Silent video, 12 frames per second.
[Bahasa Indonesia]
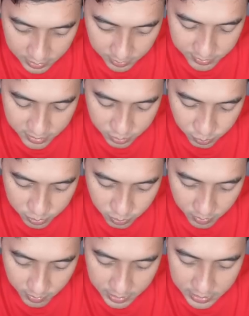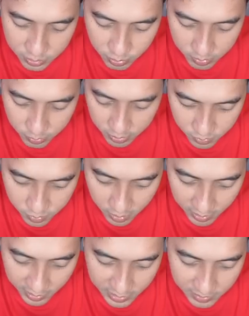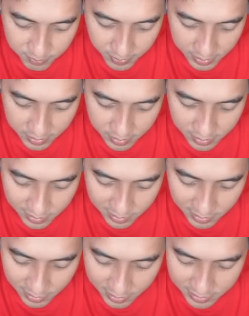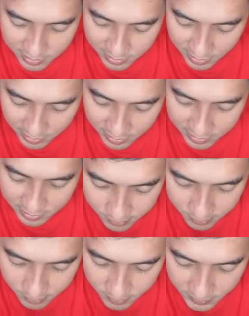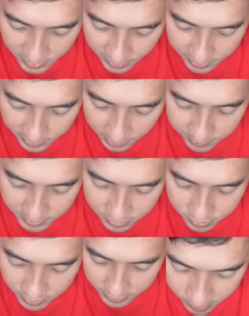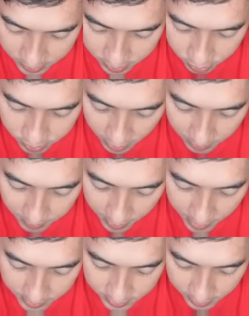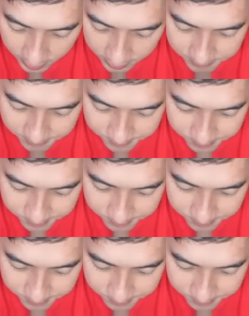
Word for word: Kita bisa cuan-cuan maling cuan, boy. Udah ready 4 ini nih, guys. Kita, guys. Ya, kita ambil dulu deh. Let's go tabrak, cakep.